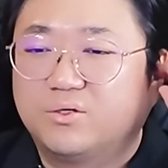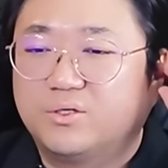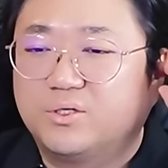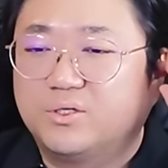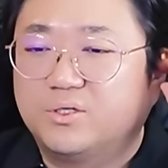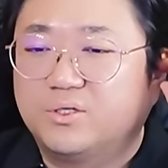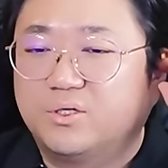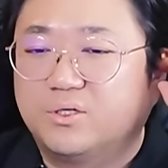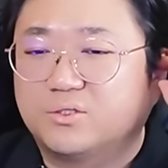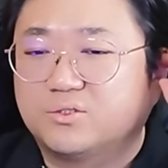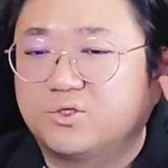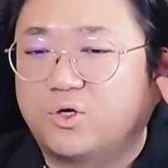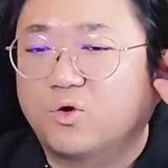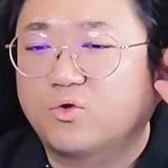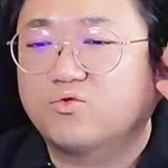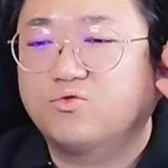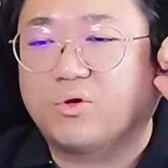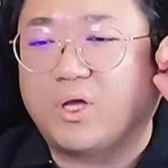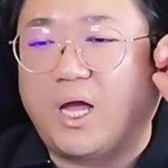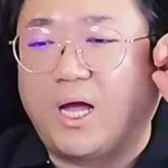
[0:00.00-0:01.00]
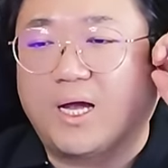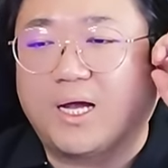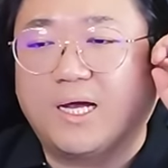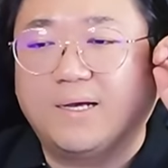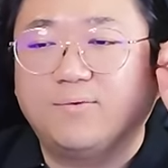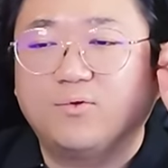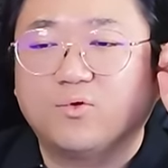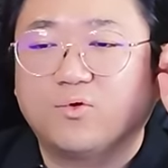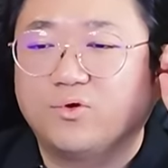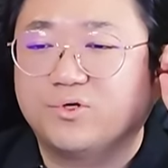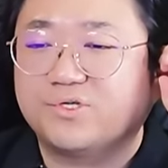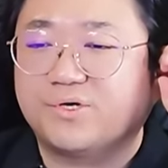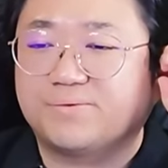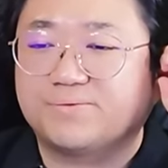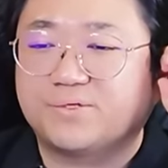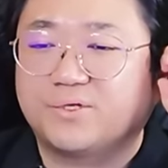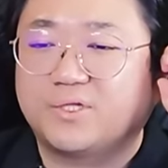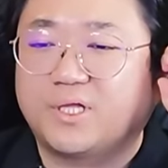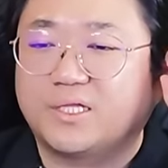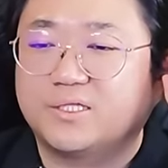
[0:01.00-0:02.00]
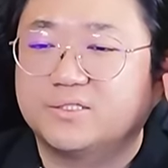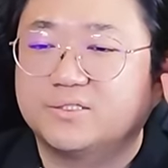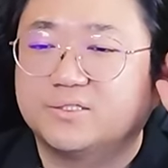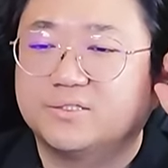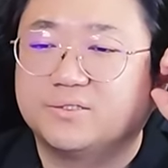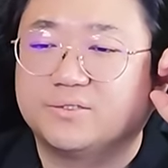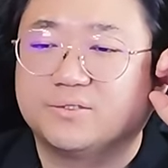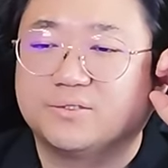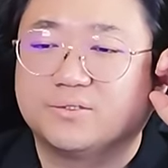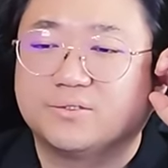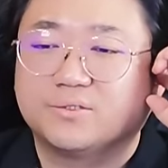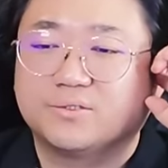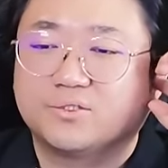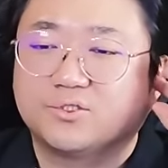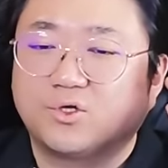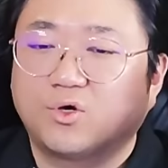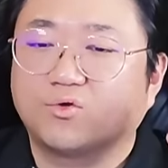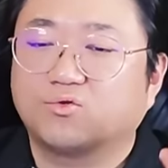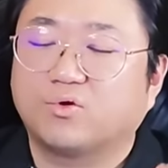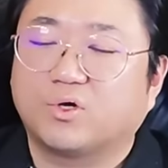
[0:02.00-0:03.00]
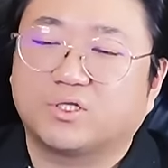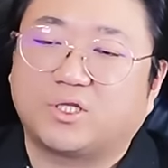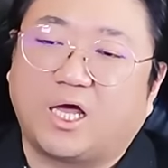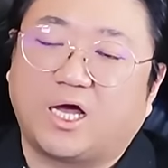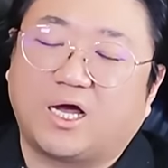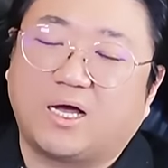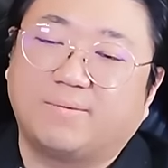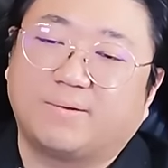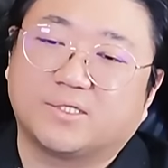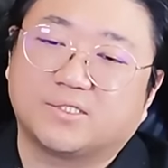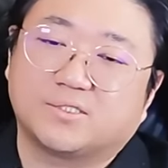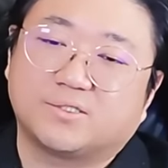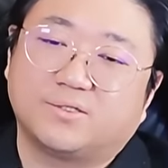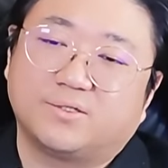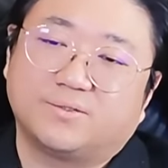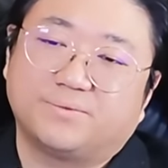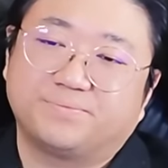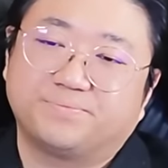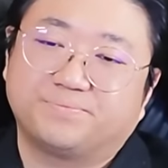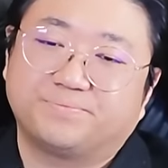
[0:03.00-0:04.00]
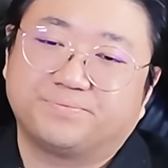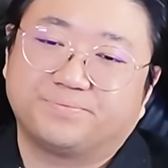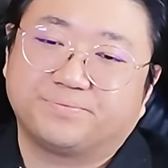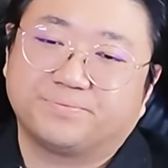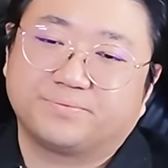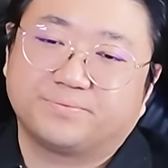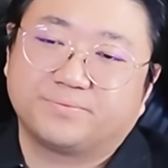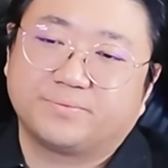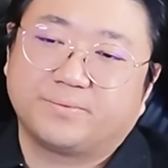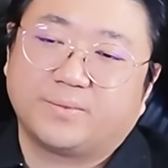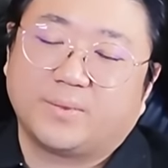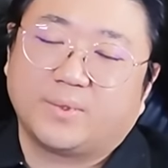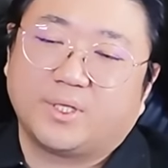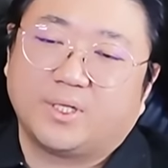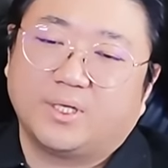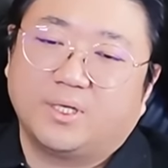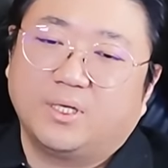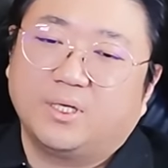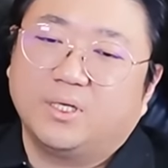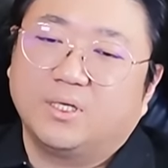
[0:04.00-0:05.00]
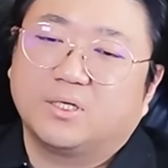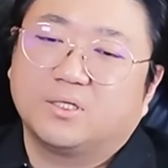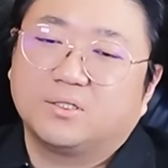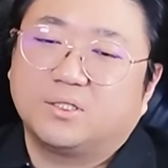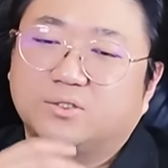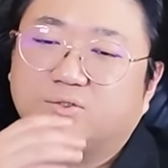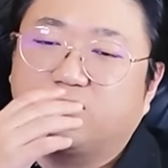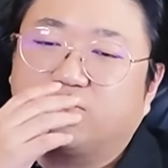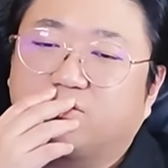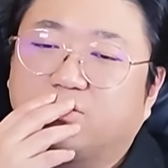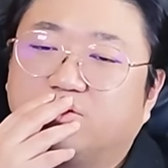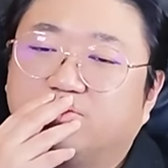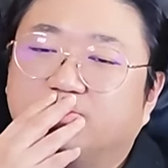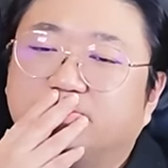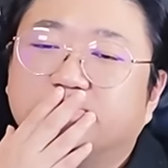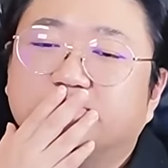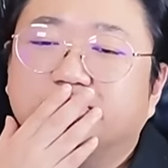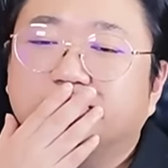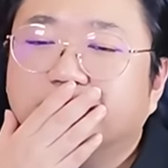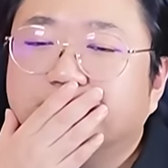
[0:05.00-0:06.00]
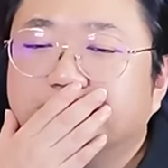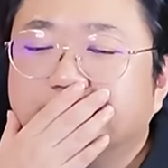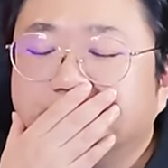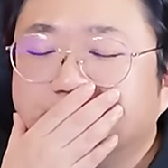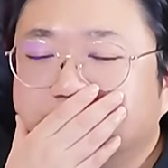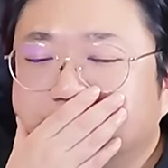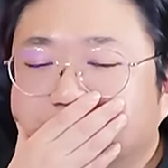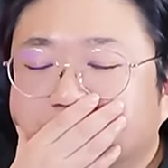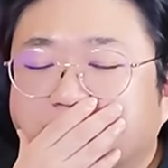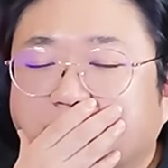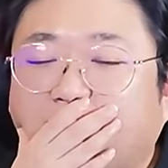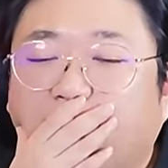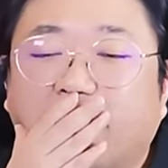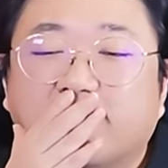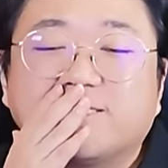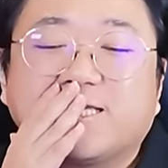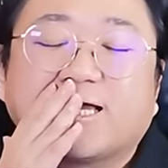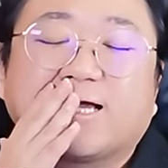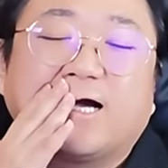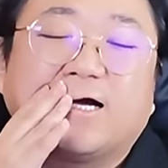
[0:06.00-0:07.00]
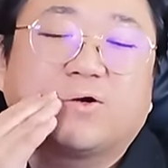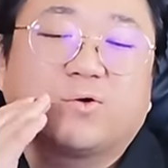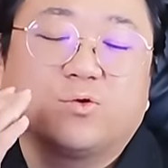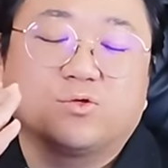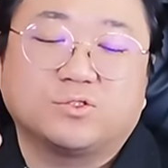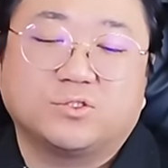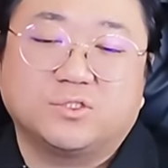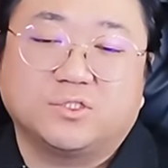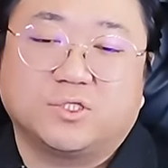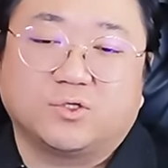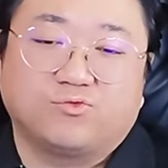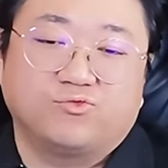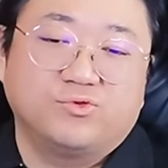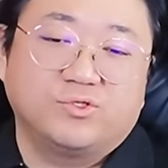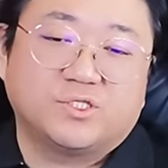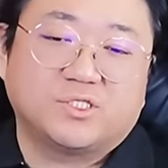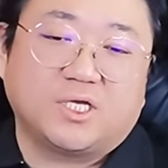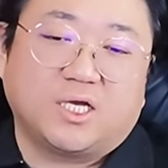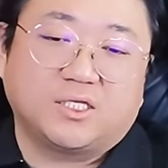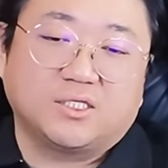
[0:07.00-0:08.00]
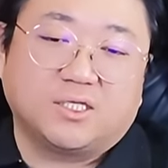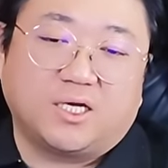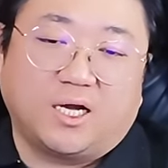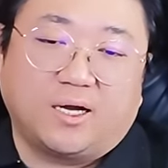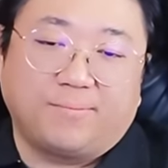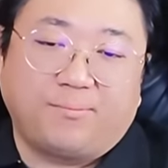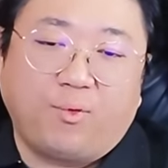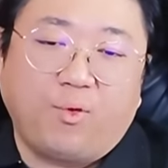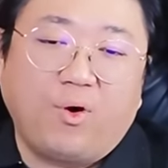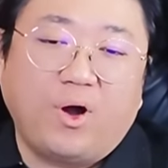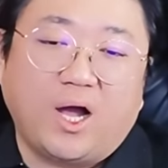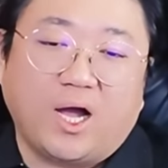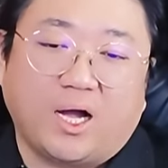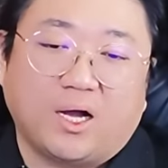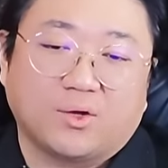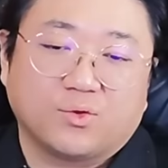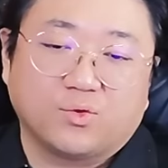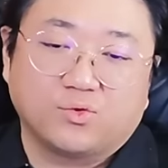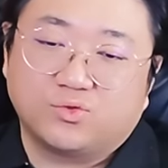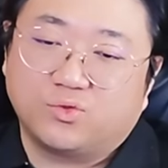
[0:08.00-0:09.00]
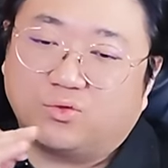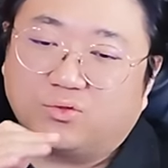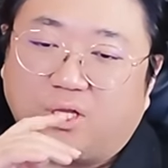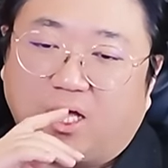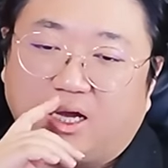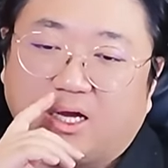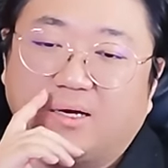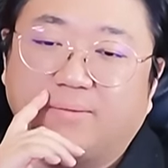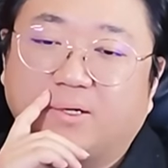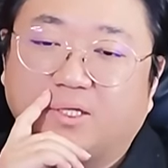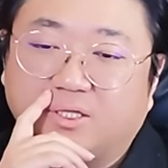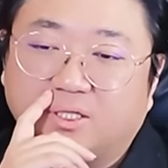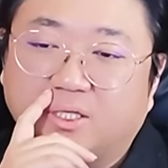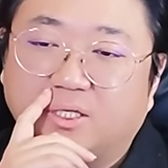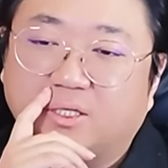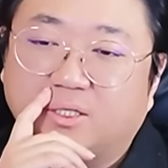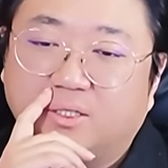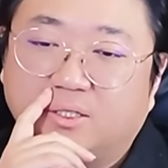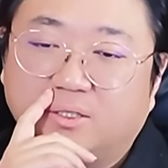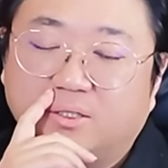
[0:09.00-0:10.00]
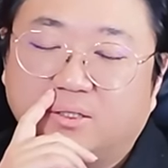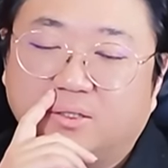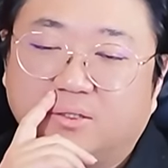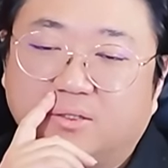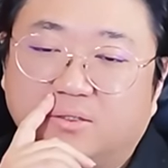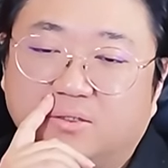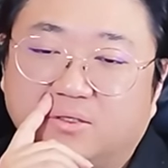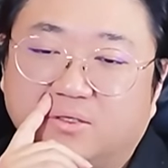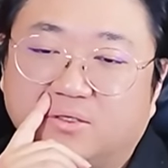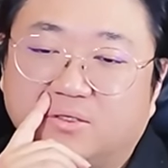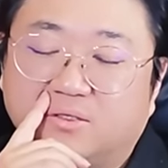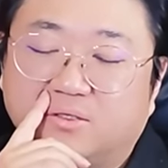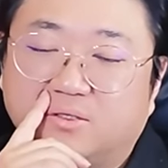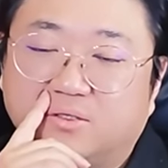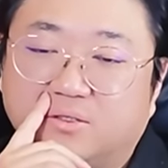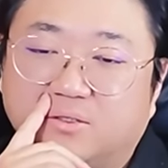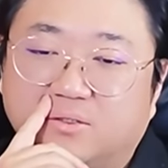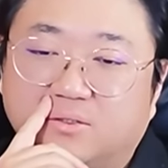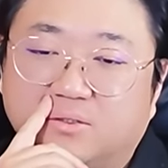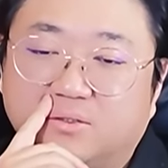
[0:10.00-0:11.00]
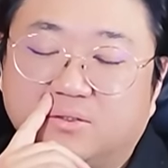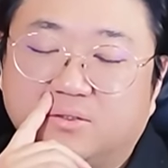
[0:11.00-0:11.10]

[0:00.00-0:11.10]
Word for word: 예, 전국에 안 가본 곳이 없어 나는. 전국에 다 가봤어. 근데 조금 어색한 곳은 이제 울산이랑 포항 요쪽은 안 가봤네. 어.